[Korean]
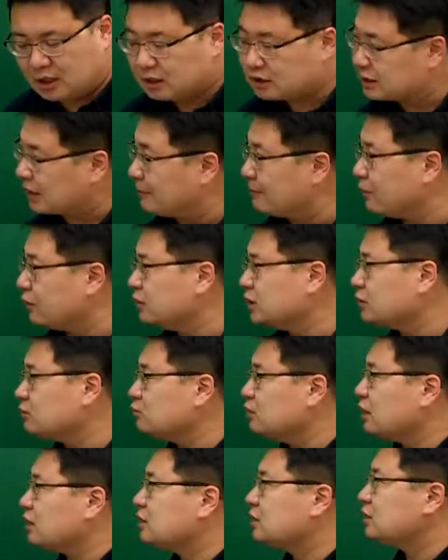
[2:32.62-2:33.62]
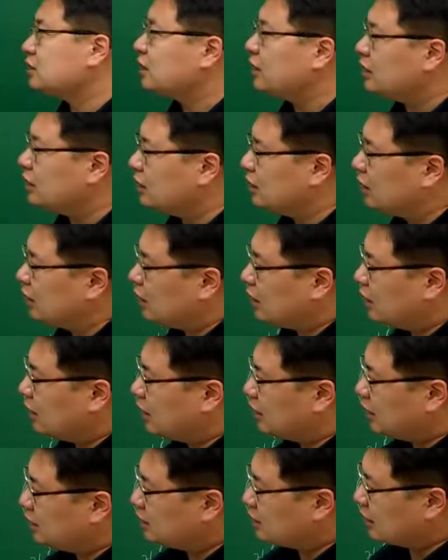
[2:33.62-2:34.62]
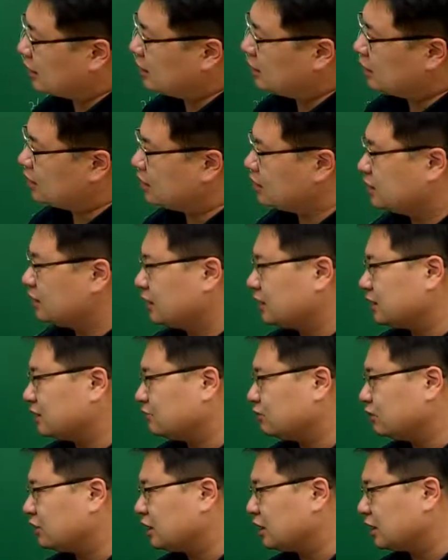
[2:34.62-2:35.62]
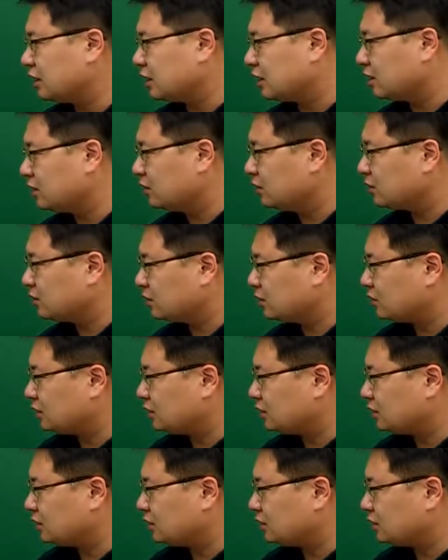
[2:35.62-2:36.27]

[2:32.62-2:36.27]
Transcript: 3번 지문 같은 게 이게 가장 문제가 되는 거죠.